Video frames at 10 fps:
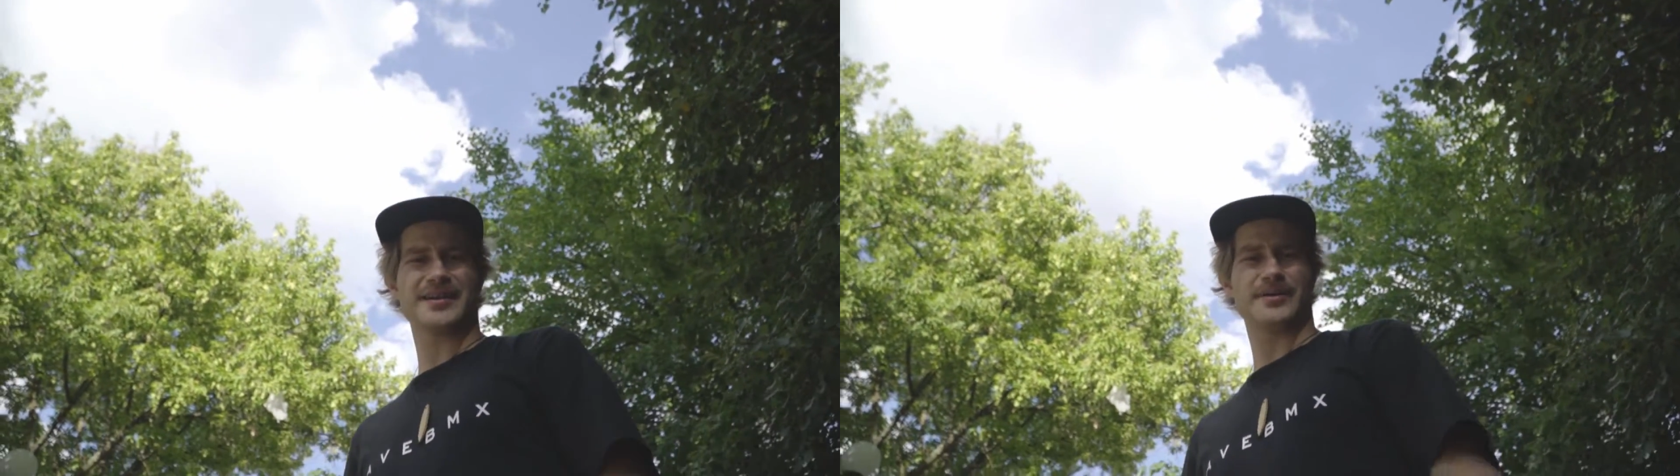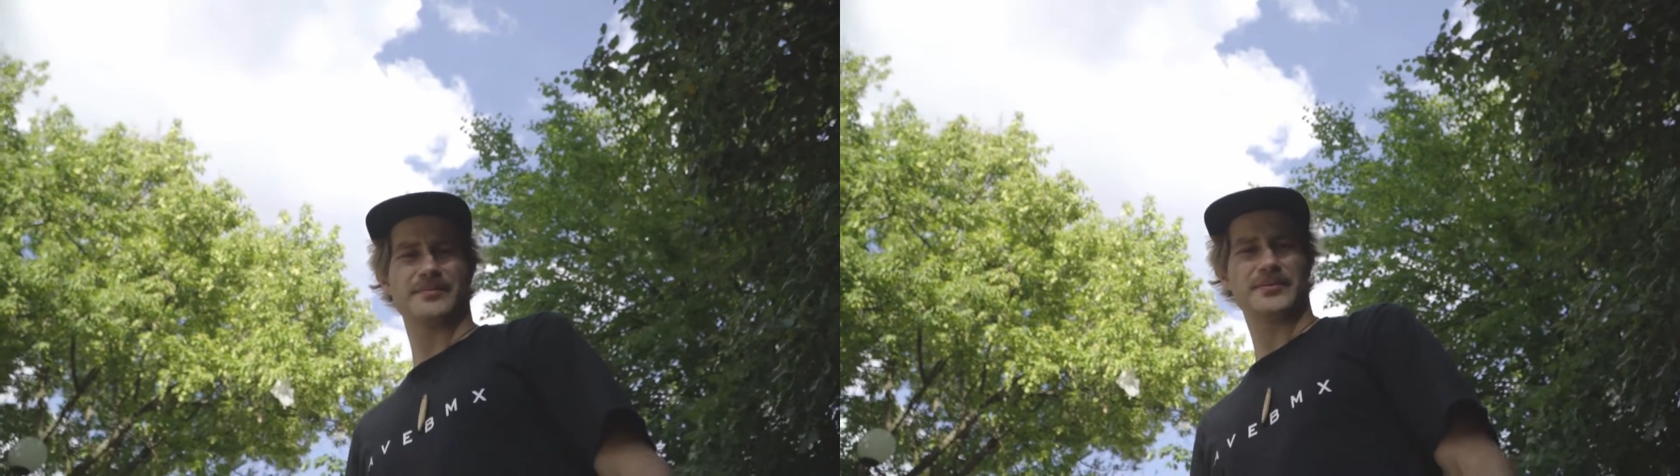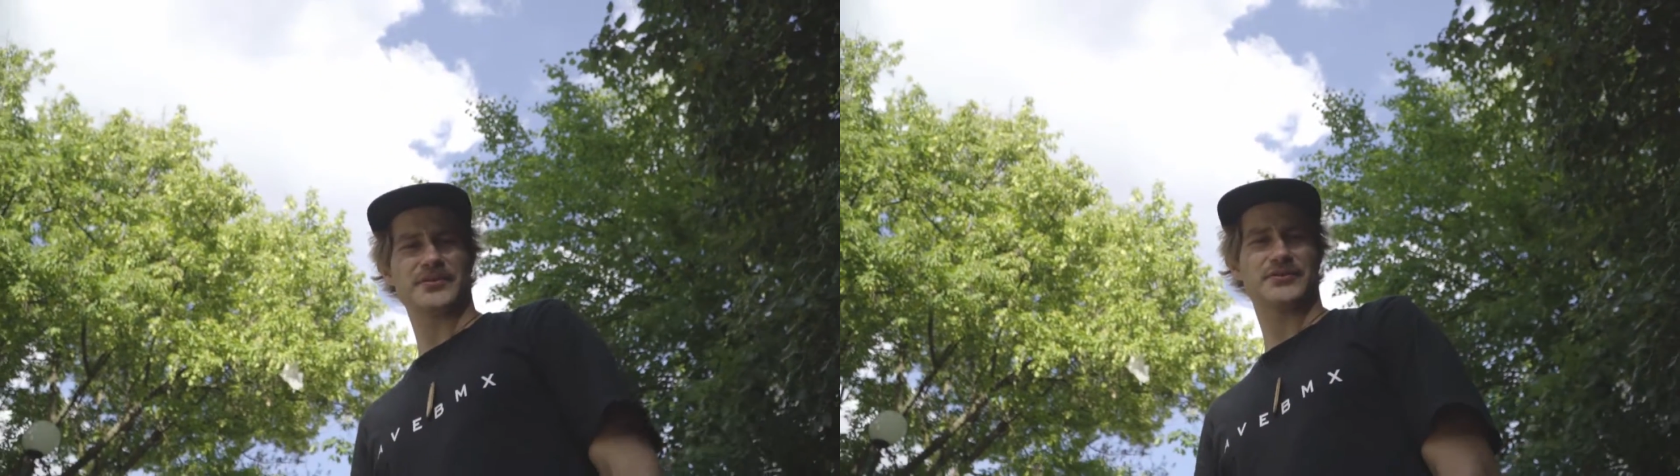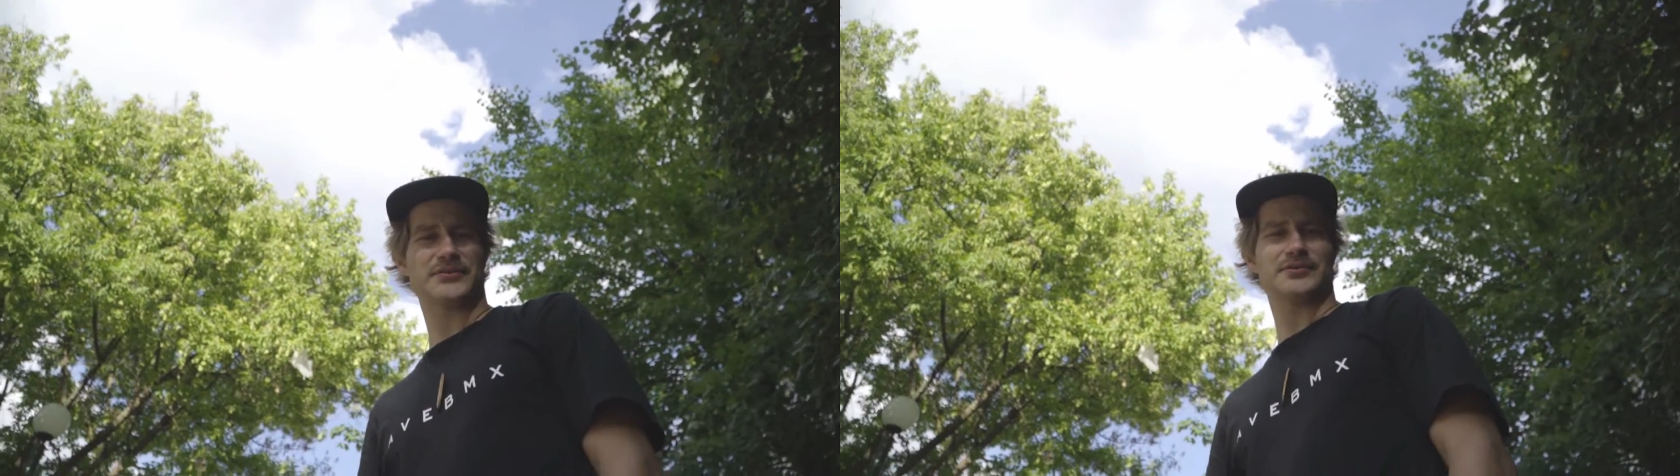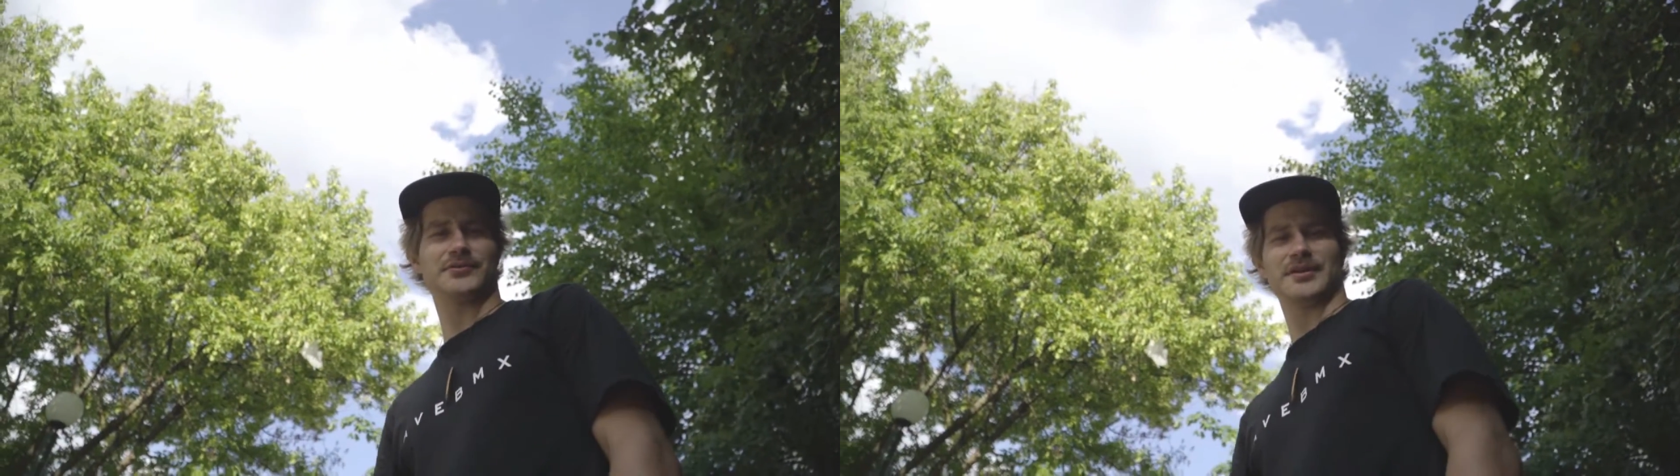chyba po
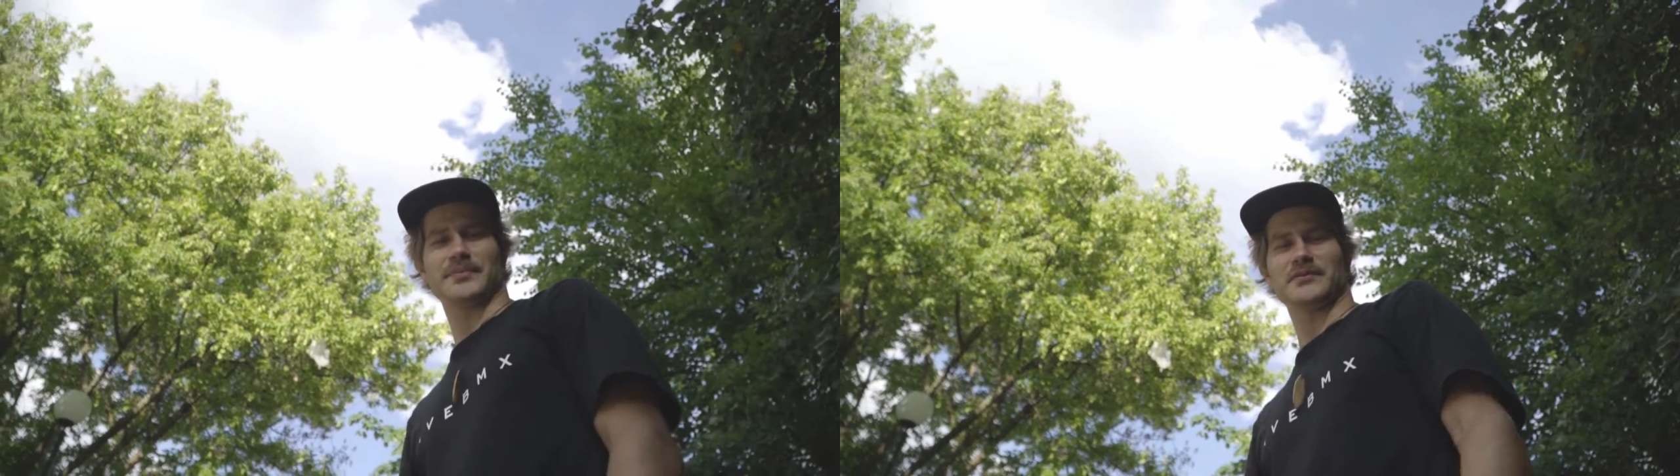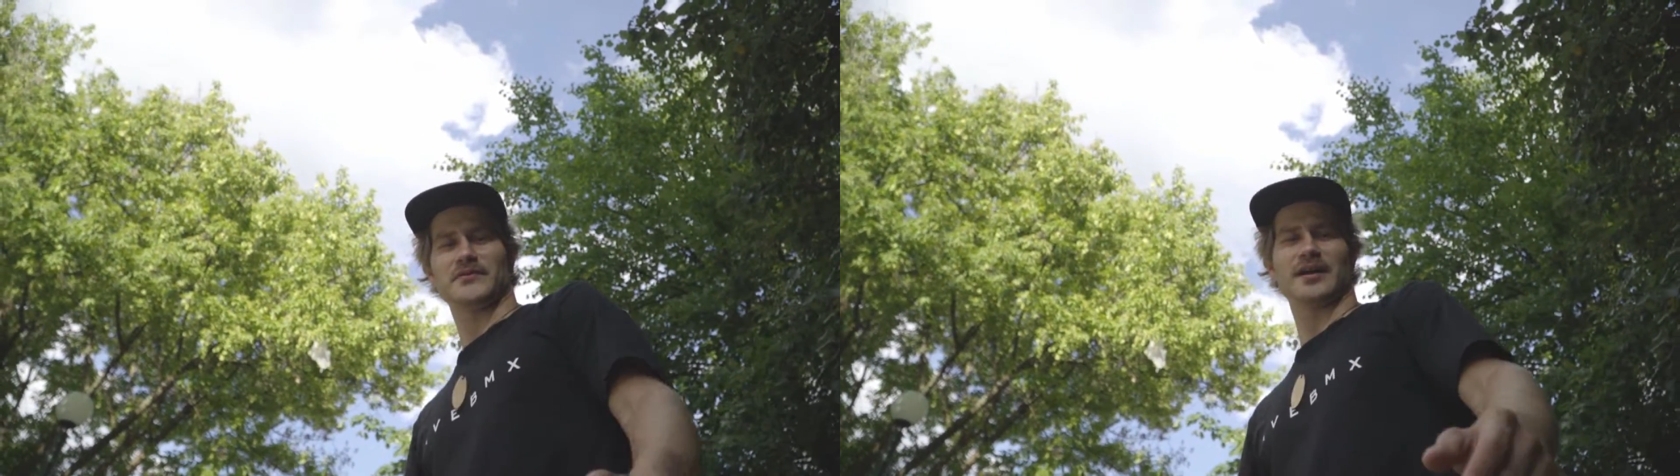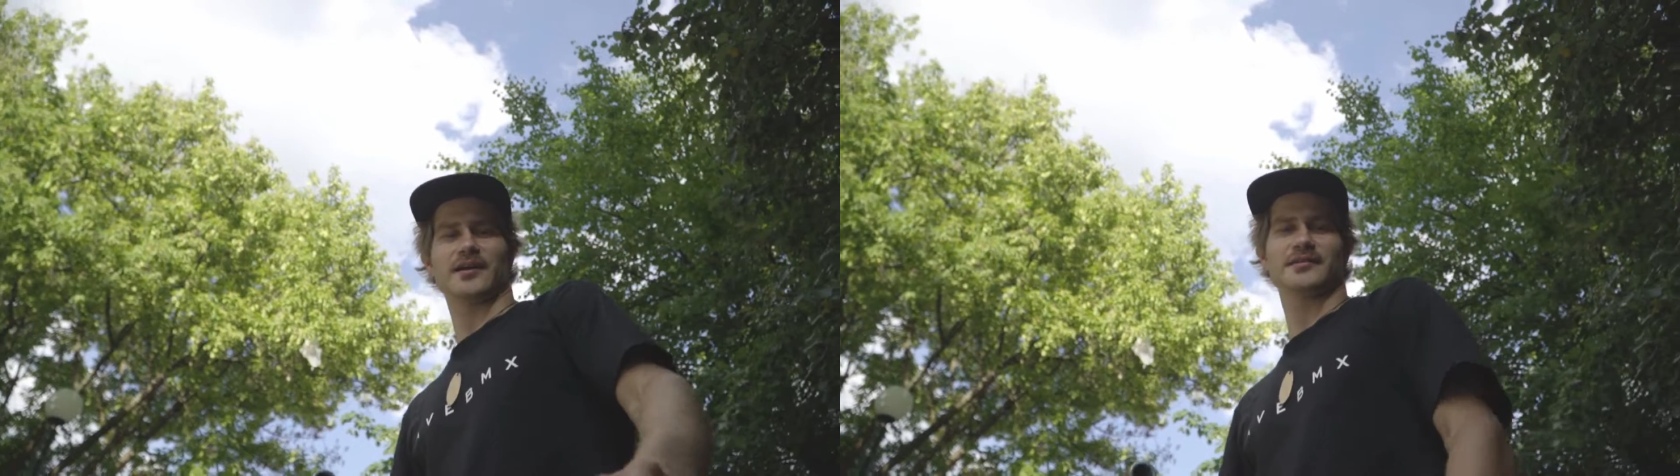prostu nie pod vloga,